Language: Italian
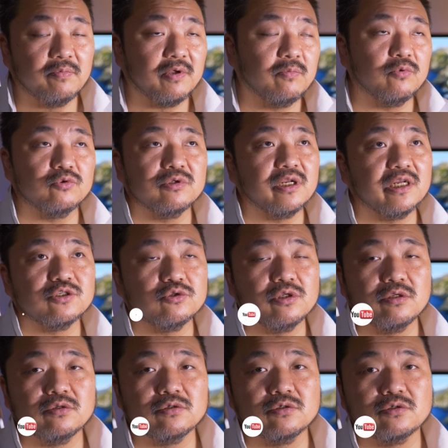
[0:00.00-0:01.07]
perché poi nel caso
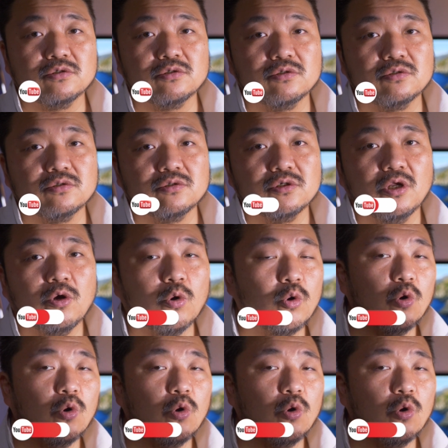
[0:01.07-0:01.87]
del uh,